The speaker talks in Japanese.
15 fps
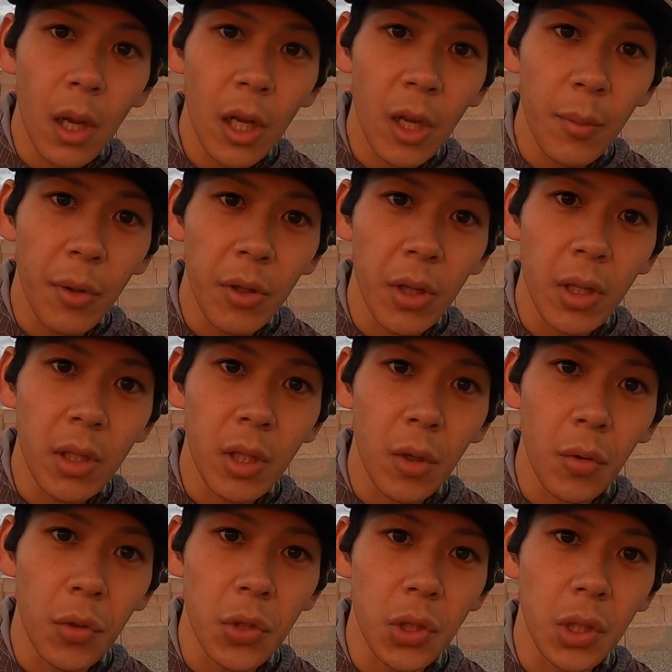はい、ゲポンです。
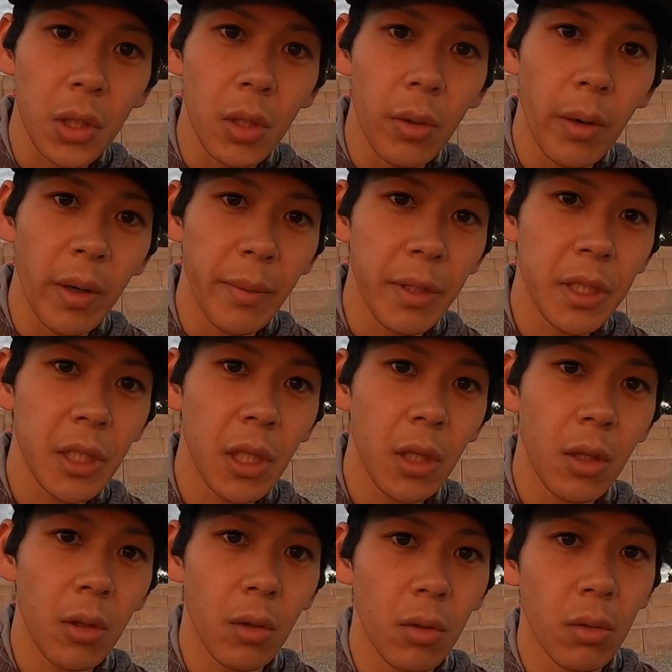今日の10キロ終わりまし
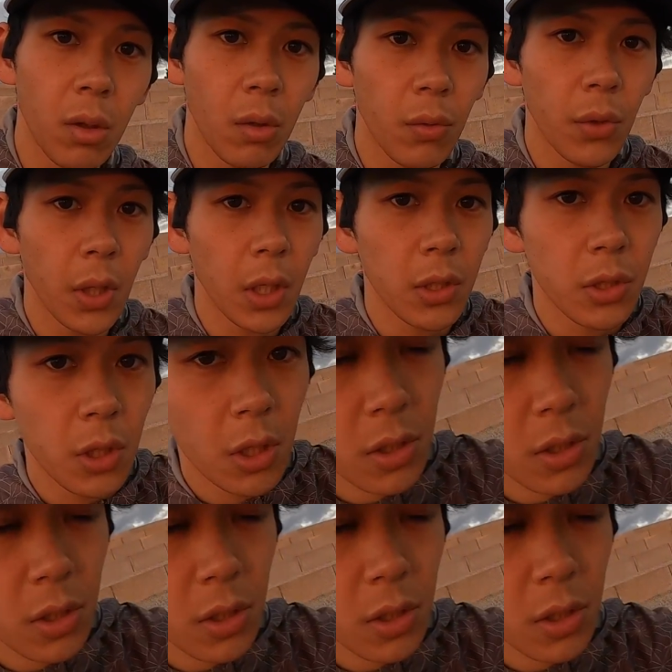た。記録はこんな感じ